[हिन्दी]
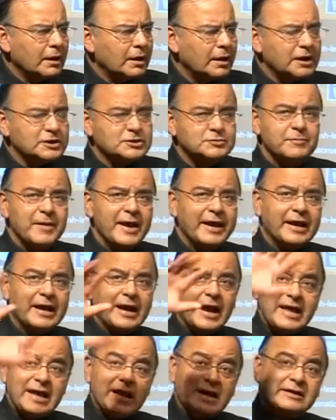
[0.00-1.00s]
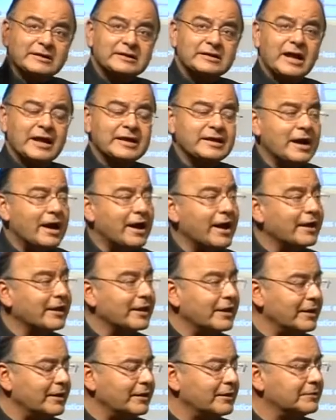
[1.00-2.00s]
इसमें कई कठिनाइयां
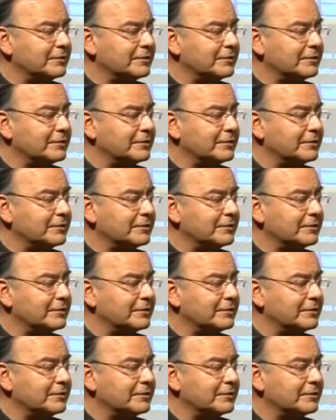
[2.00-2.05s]
आएंगी